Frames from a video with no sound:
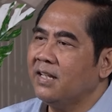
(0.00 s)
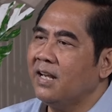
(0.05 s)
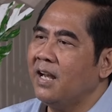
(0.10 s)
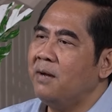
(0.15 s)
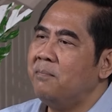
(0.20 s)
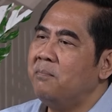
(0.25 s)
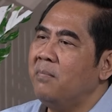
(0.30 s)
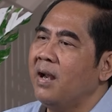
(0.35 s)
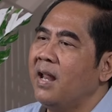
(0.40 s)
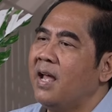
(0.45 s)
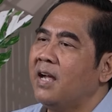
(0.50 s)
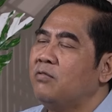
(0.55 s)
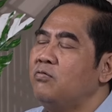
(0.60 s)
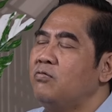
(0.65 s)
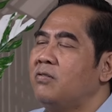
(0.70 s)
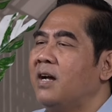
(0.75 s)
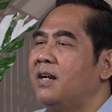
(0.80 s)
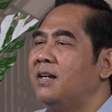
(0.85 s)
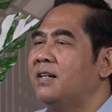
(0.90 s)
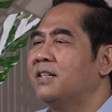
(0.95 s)
telah
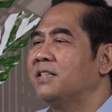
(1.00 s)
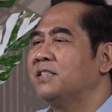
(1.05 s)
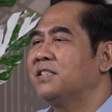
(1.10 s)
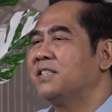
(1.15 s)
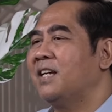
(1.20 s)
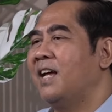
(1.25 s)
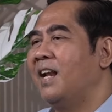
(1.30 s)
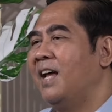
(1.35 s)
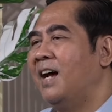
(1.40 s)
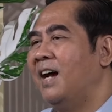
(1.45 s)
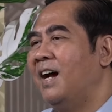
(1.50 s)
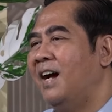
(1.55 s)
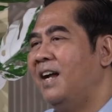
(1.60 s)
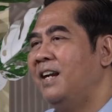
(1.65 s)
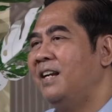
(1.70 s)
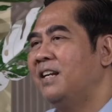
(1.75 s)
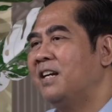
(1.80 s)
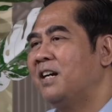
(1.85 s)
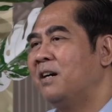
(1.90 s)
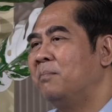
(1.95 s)
melakukan
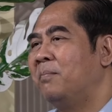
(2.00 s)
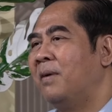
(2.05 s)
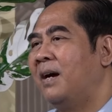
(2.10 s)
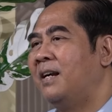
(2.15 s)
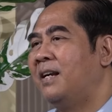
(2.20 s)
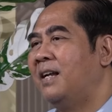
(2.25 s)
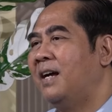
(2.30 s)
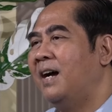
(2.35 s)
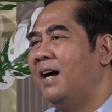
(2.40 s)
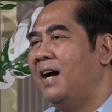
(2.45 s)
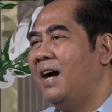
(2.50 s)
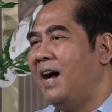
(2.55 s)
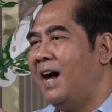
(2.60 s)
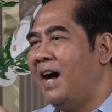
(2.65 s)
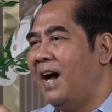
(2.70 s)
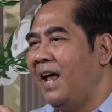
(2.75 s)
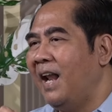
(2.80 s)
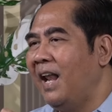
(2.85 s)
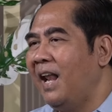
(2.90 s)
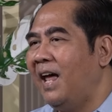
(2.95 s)
kesalahan kepada
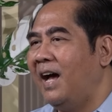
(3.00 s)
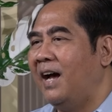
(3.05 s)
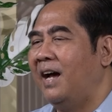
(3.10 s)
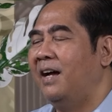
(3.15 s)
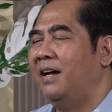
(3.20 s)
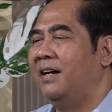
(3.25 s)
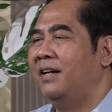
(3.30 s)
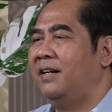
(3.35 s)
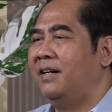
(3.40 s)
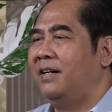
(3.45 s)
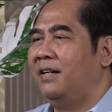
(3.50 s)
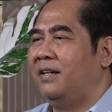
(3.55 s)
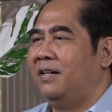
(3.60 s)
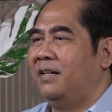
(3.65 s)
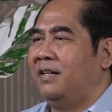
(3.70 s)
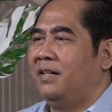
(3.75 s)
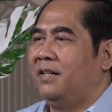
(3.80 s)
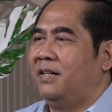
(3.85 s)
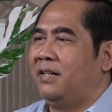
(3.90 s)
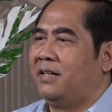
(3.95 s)
Allah.
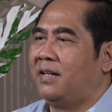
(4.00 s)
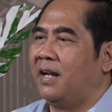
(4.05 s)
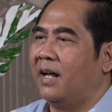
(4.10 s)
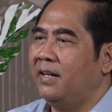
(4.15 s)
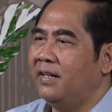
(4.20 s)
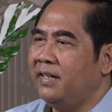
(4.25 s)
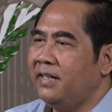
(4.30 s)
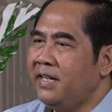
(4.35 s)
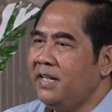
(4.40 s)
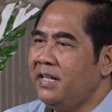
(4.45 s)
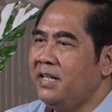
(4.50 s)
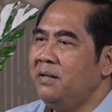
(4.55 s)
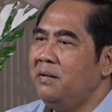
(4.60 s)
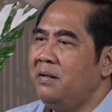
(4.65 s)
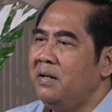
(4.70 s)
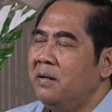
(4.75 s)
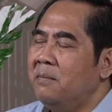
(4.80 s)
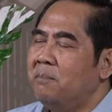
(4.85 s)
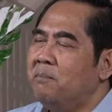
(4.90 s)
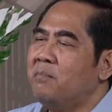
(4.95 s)
Dan
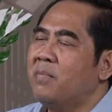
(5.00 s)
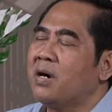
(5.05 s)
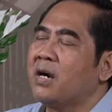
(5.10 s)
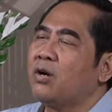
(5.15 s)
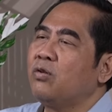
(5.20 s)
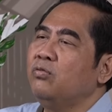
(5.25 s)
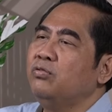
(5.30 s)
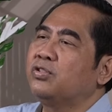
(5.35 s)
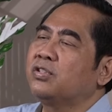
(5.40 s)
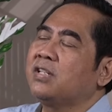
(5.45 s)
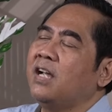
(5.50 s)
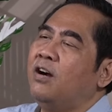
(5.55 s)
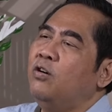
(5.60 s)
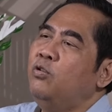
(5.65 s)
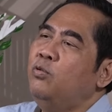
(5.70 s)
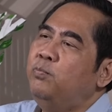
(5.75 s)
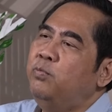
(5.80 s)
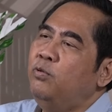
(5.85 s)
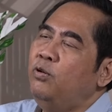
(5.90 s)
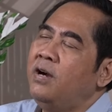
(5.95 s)
ini merusak
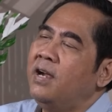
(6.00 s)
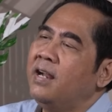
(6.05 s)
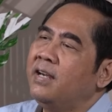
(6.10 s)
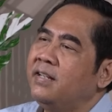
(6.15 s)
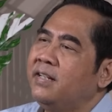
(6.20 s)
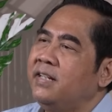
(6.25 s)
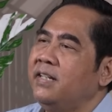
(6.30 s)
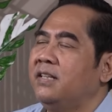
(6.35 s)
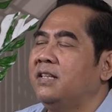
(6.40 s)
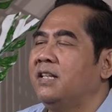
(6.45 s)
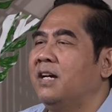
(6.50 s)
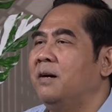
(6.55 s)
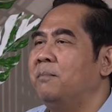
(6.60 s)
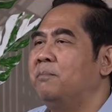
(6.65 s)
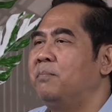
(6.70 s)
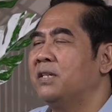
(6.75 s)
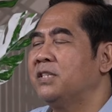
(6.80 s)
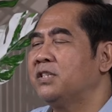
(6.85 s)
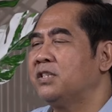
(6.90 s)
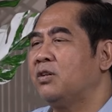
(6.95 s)
hubungan kita,
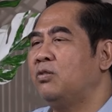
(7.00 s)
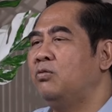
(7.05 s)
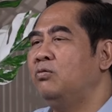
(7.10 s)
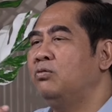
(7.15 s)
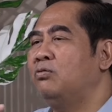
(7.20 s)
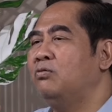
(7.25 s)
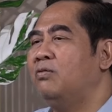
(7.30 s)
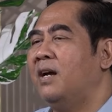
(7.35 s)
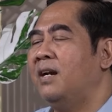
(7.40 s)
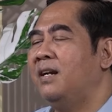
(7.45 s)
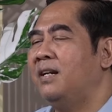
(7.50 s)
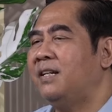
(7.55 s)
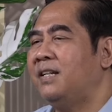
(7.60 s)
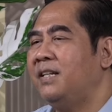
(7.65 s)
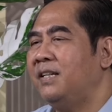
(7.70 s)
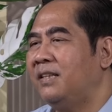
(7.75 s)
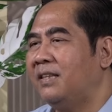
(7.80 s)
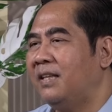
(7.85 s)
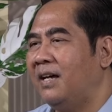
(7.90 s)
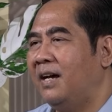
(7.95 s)
persekutuan
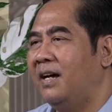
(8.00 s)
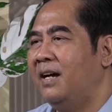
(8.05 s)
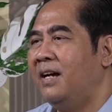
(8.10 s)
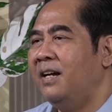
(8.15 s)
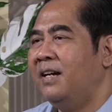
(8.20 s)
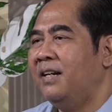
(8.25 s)
kita